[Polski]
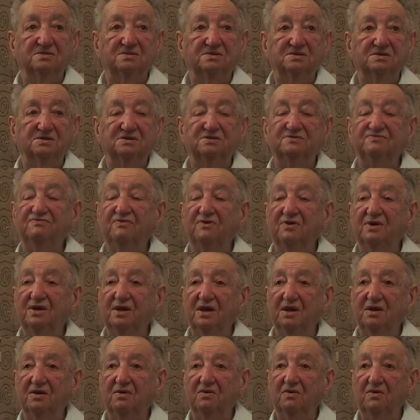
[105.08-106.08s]

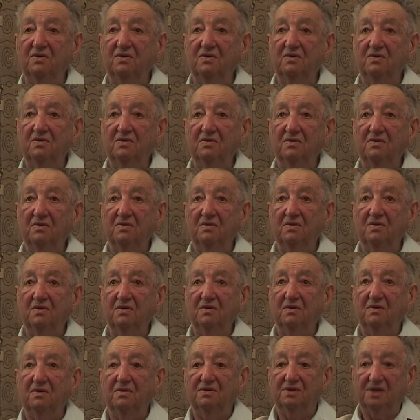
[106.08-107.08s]
swojego
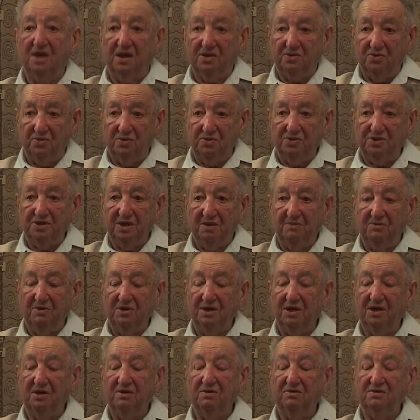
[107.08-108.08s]
tatusia, bo
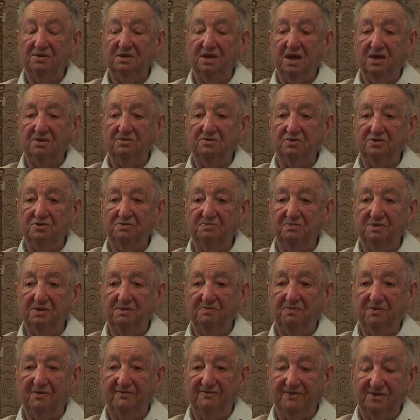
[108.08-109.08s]
jego tatuś
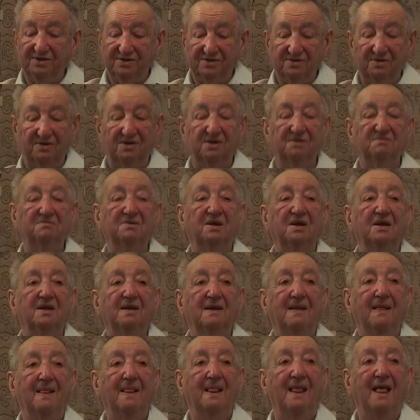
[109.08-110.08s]
był profesorem.
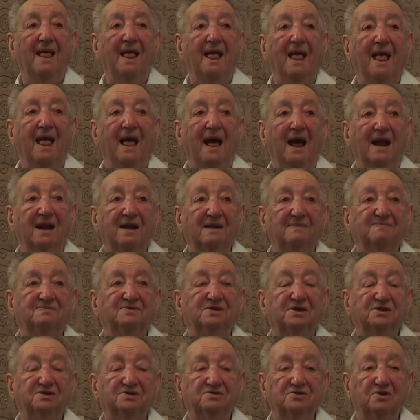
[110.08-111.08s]
Ale
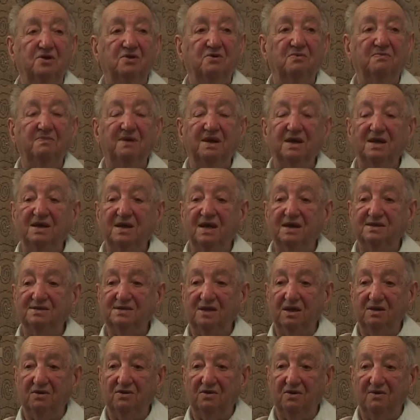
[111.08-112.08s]
przyszło UB,
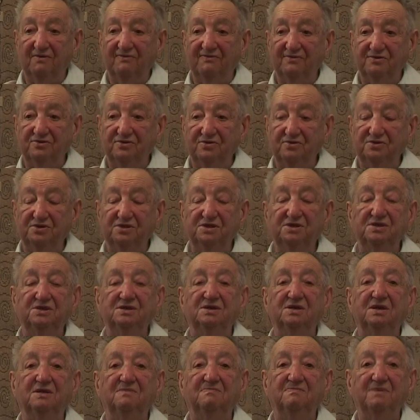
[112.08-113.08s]
kazało go wyrzucić
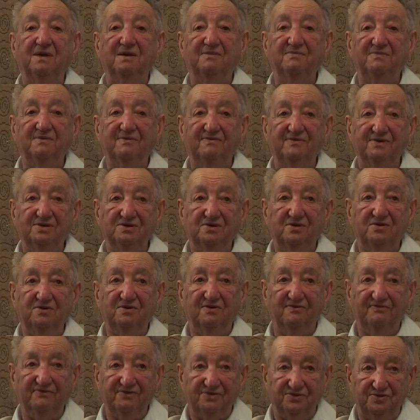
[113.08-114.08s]
i ten pan profesor
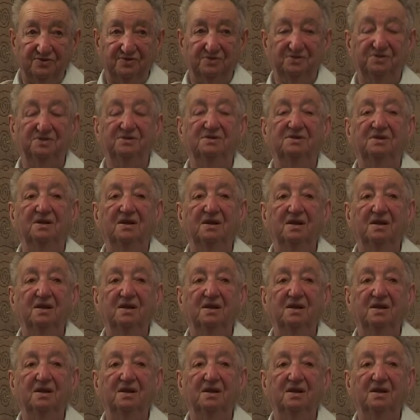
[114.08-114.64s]
go wyrzucił.